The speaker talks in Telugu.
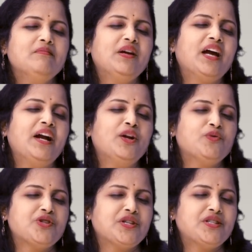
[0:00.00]
మీకు హ్యాండ్
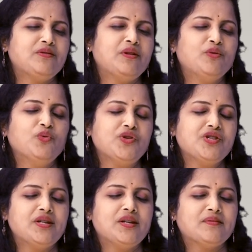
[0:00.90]
ఓవర్ చేస్తున్నట్టు
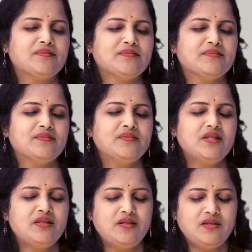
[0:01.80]
ఊహించండి
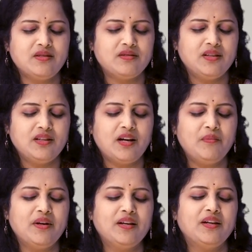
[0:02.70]
జస్ట్ హీ
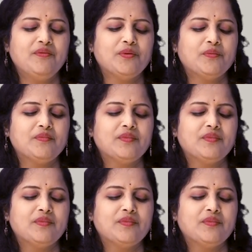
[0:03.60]
కమ్ అండ్ గివ్ యూ